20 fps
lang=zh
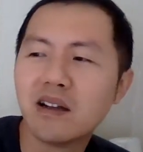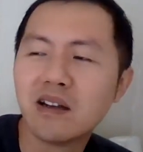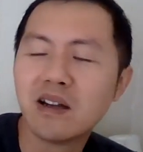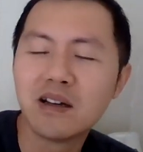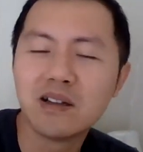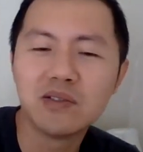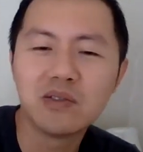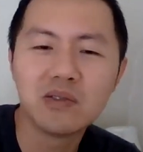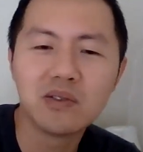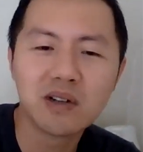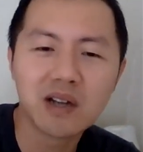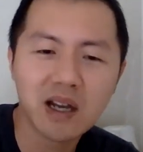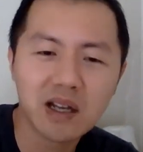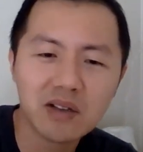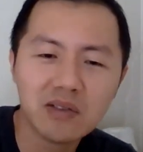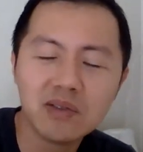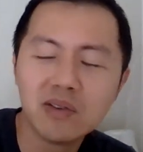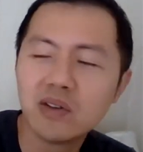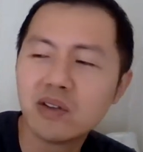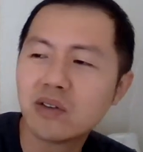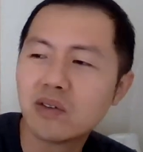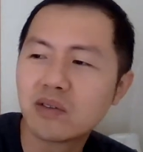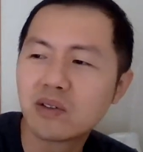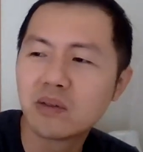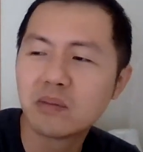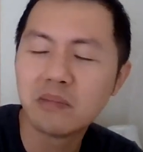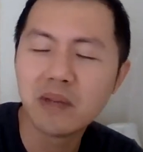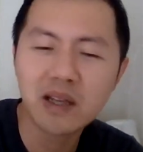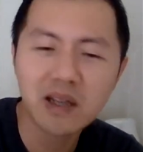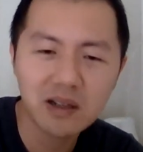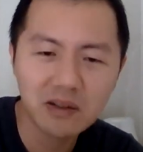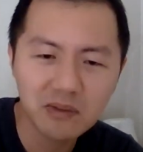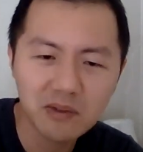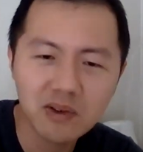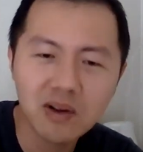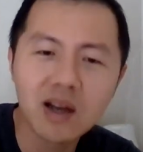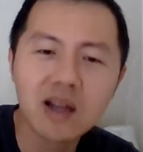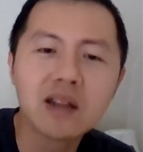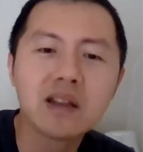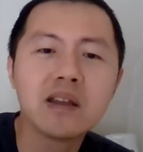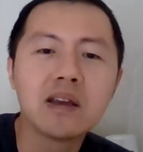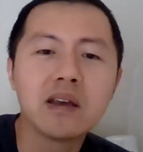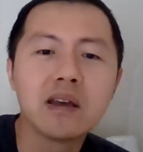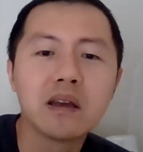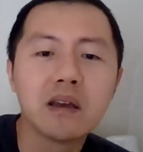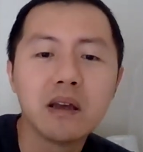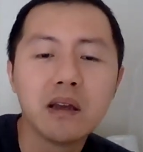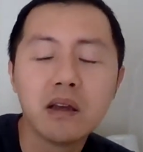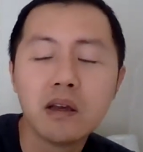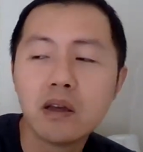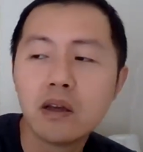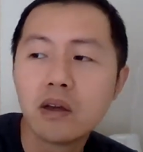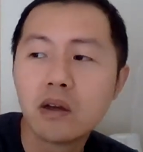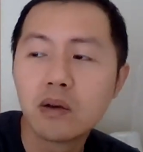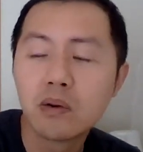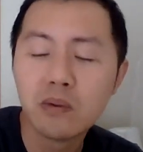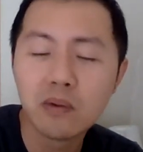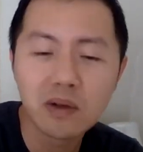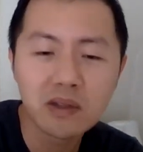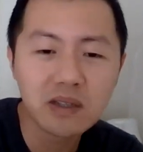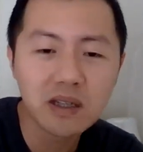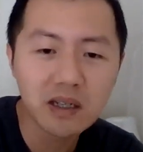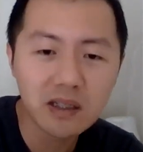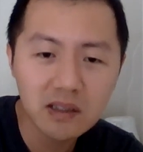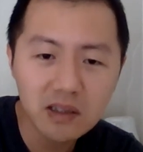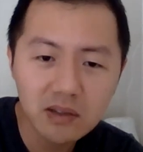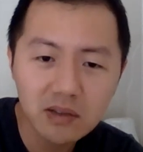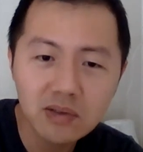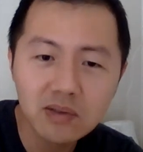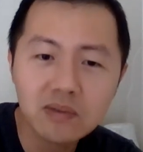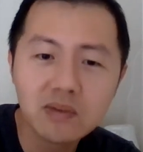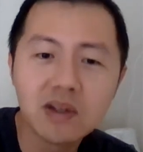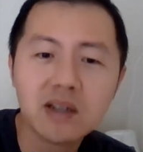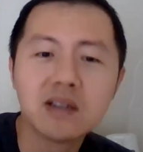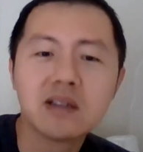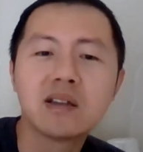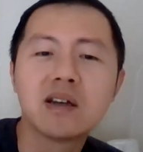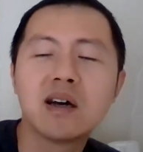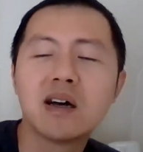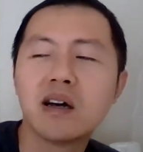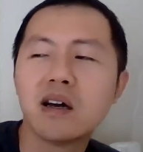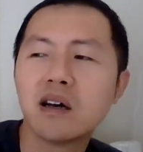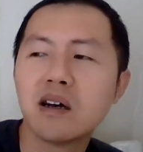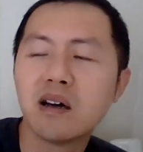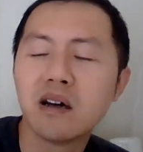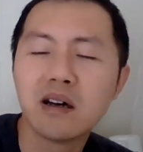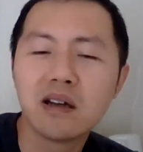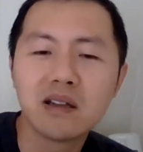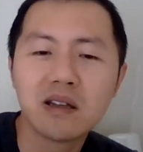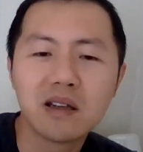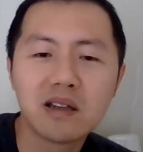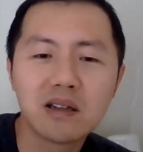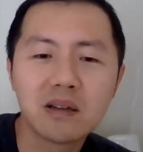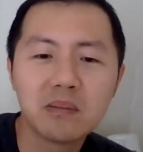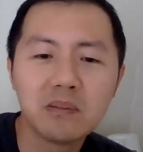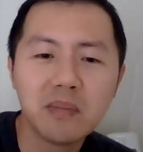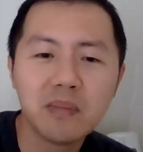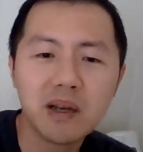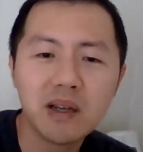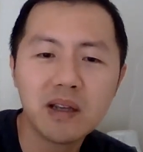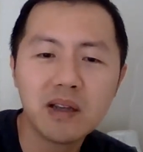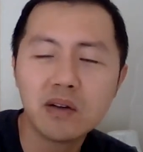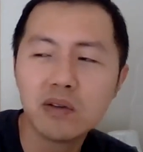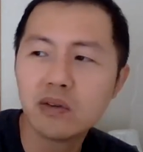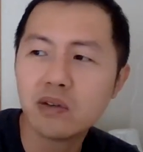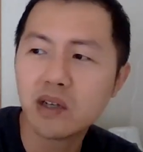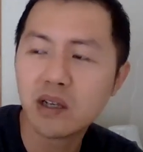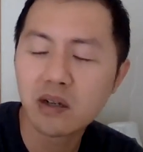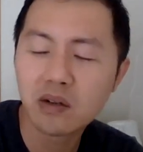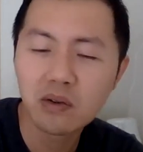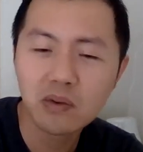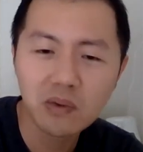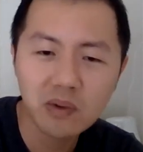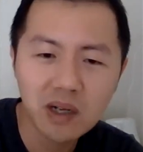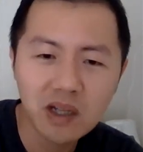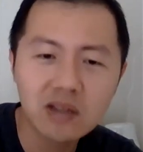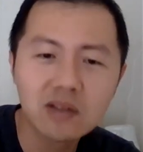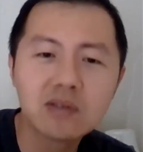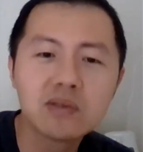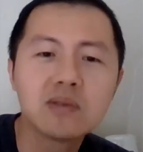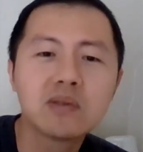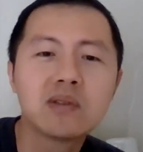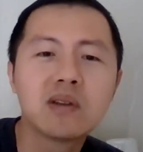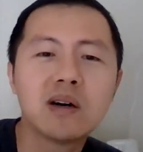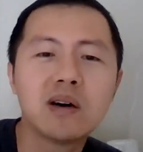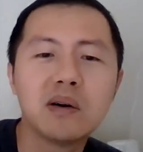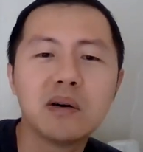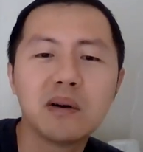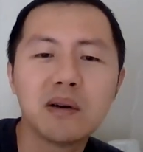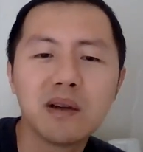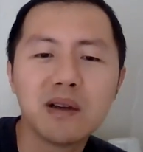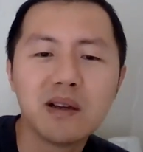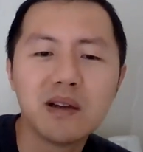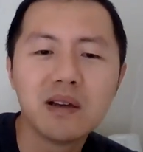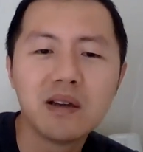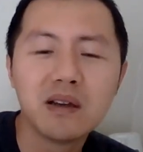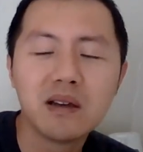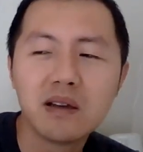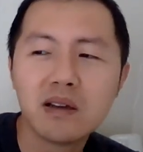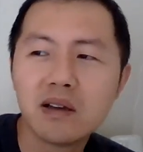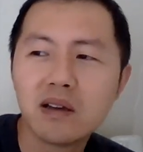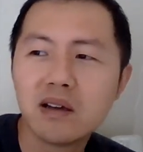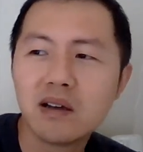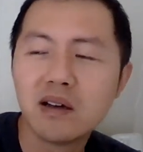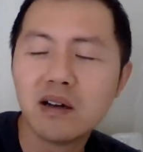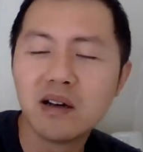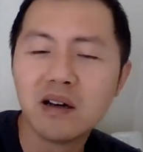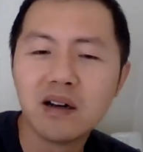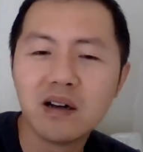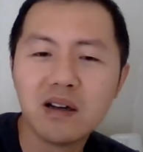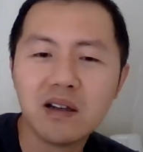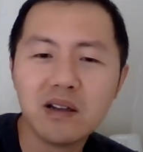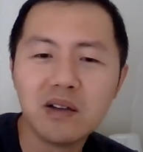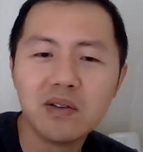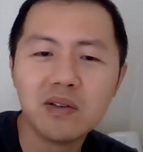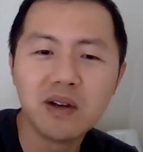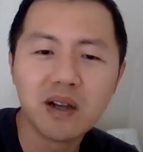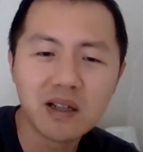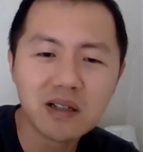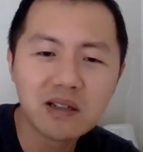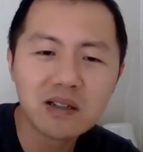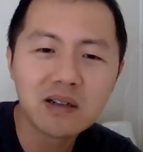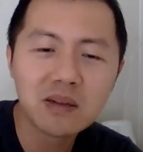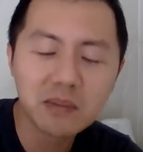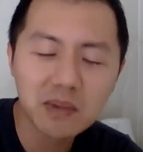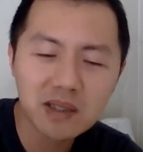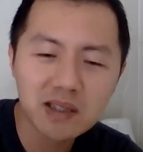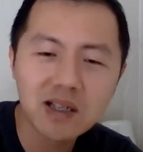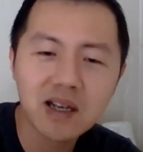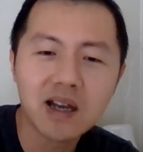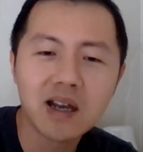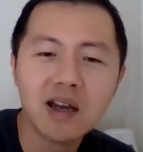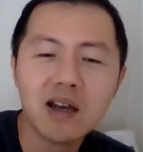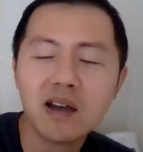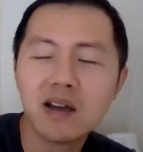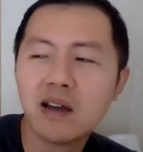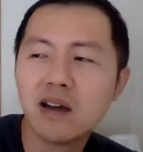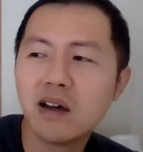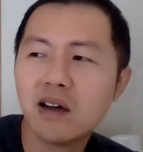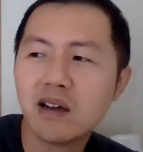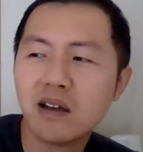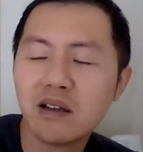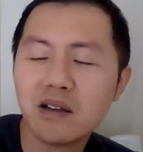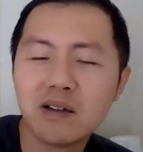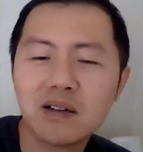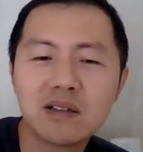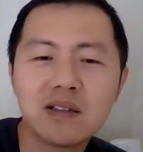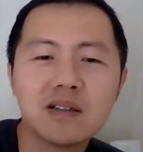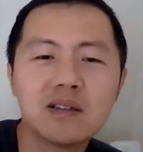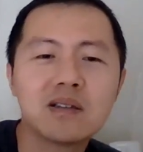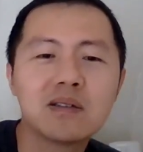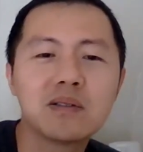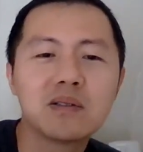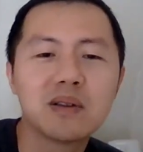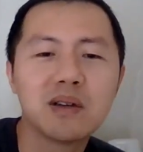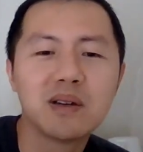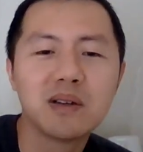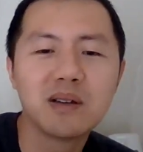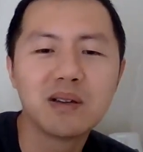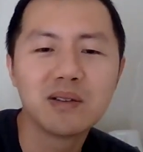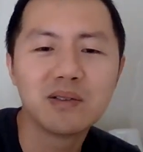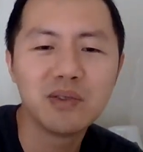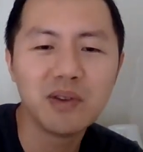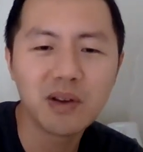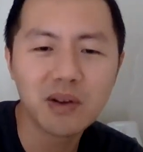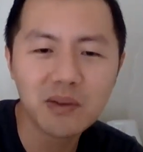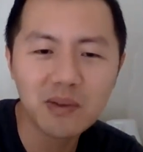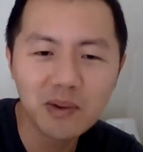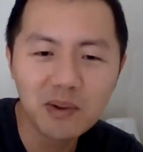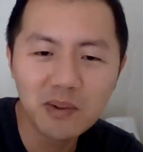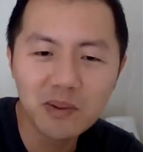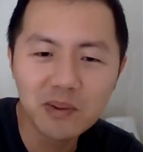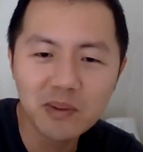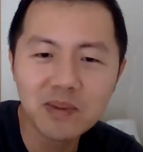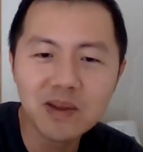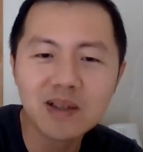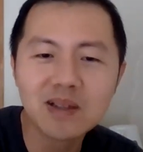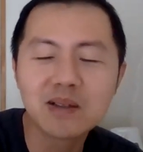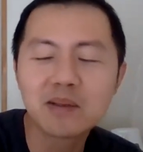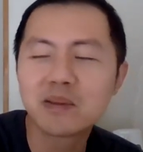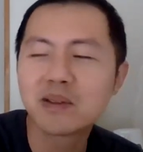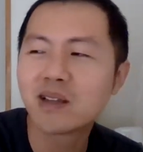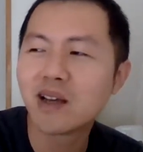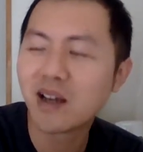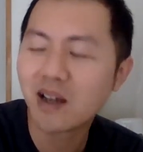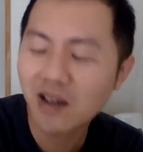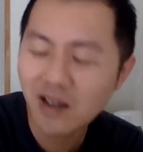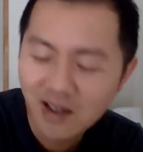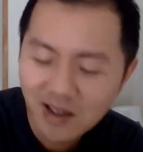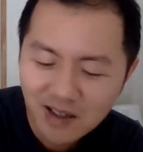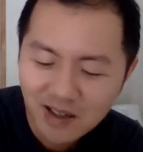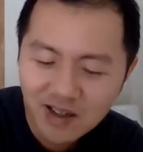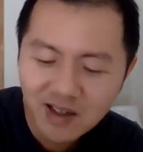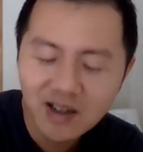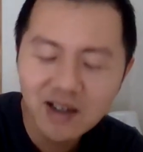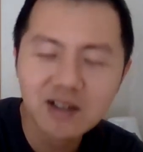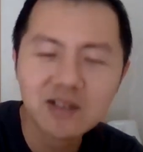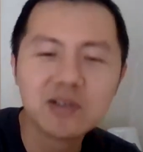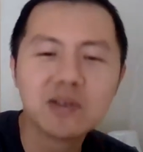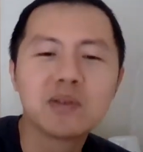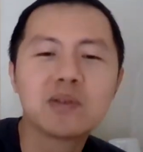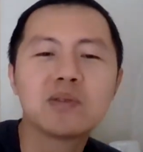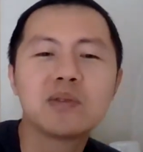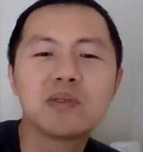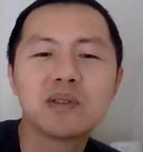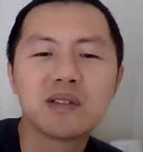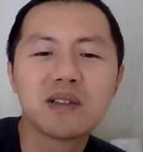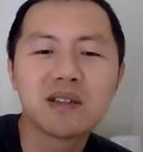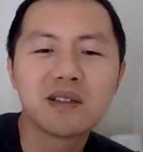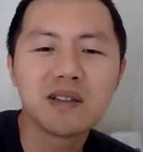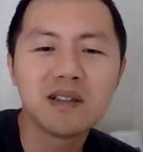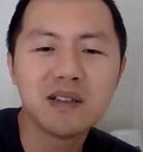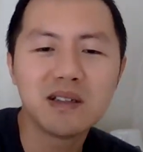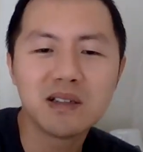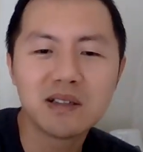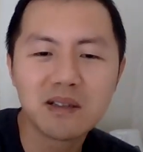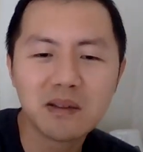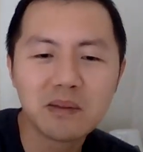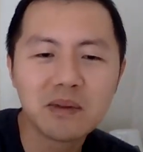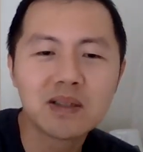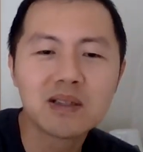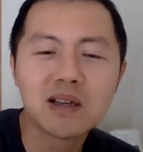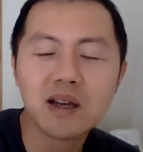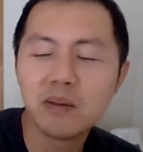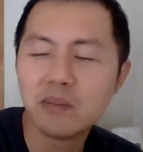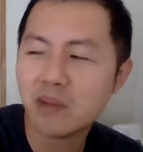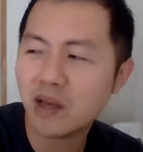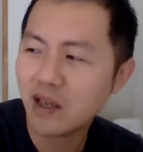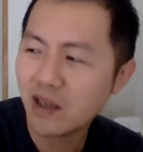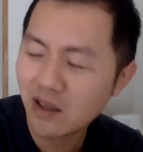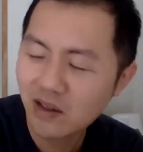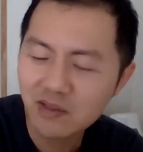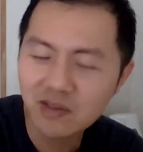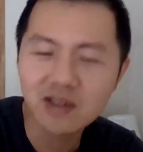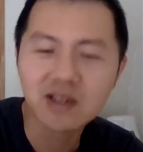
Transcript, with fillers: 那种感觉就是没人管你，国家继续伟大啊，但是没有人关注到啊，有人这么惨啊，而且就是全国股民这么惨，全国做生意的这么惨，没有